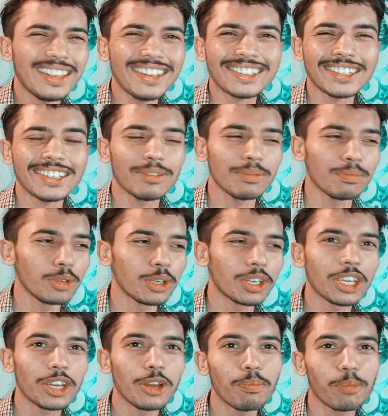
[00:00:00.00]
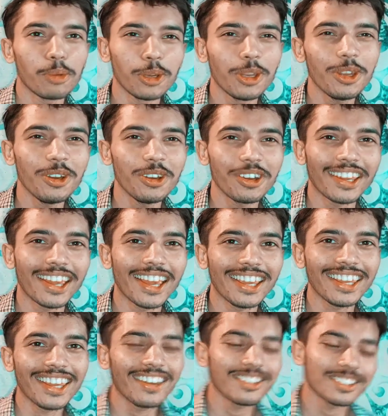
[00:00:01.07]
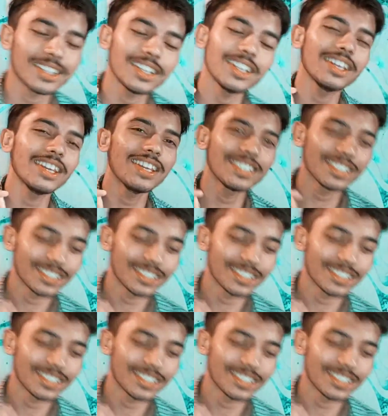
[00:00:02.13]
इस मुर्गी को पोलियो हो गया है क्या उसके लिए ये